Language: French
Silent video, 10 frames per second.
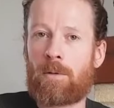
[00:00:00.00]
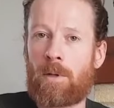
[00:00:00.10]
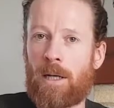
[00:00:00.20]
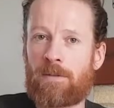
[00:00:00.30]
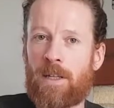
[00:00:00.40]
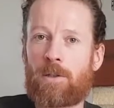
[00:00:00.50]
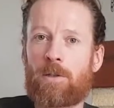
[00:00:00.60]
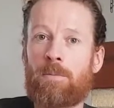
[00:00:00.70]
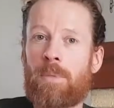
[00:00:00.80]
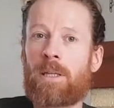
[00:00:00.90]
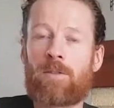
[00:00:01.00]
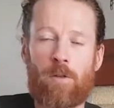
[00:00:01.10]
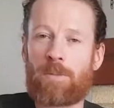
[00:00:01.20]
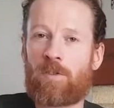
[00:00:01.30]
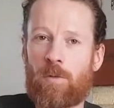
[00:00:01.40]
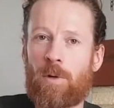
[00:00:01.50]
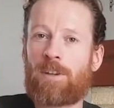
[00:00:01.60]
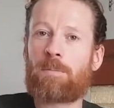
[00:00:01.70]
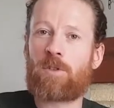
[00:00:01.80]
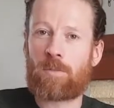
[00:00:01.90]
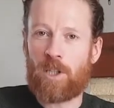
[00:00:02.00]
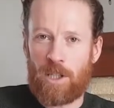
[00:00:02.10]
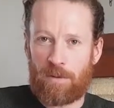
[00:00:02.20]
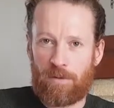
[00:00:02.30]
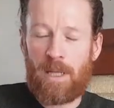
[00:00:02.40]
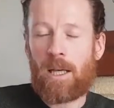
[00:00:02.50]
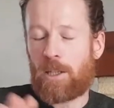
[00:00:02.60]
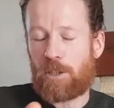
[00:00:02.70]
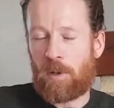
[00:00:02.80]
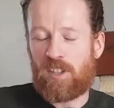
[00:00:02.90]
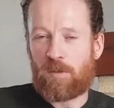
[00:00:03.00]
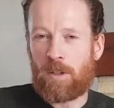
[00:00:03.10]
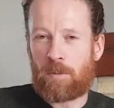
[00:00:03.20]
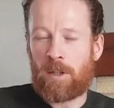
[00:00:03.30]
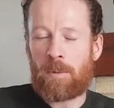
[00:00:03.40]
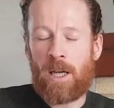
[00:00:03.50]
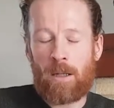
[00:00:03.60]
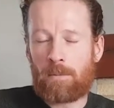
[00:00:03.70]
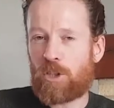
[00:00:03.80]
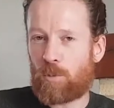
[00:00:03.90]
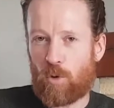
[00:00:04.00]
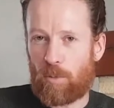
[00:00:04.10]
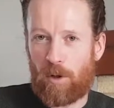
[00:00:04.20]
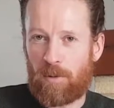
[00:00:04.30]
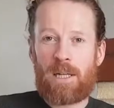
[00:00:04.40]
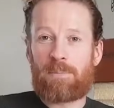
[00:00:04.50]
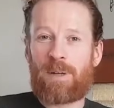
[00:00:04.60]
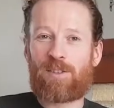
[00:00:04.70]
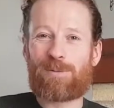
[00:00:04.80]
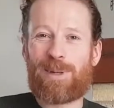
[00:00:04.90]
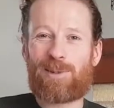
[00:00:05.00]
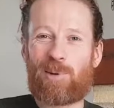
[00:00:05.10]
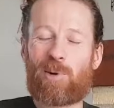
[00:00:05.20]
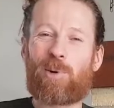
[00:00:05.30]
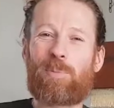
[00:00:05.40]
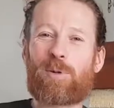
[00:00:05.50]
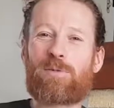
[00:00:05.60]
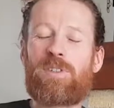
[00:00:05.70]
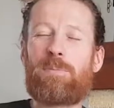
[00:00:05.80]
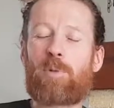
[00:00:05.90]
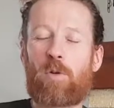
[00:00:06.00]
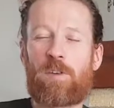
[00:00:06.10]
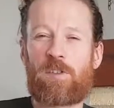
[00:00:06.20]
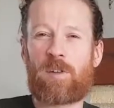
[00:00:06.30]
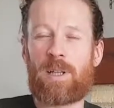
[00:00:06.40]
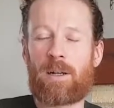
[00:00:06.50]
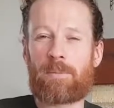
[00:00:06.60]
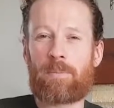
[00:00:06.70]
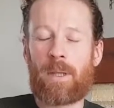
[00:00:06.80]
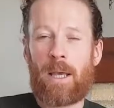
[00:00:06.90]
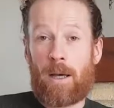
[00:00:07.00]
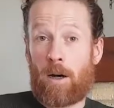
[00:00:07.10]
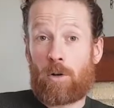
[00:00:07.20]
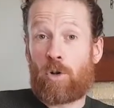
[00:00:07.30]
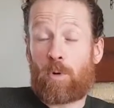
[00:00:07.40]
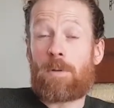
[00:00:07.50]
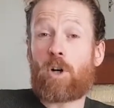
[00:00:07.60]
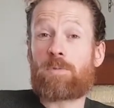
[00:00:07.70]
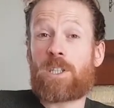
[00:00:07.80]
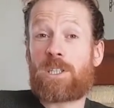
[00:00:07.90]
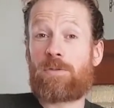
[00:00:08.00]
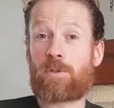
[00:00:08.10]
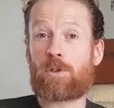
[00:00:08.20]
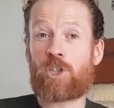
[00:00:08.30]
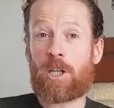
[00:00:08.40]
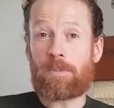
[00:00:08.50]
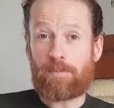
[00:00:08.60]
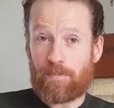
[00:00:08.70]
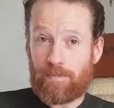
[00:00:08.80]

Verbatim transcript: avec mes ambitions, avec mes objectifs. Je ne sais pas si je m'explique bien, mais je me comprends. Passons maintenant au pan de vie professionnel. Alors, le premier objectif que j'ai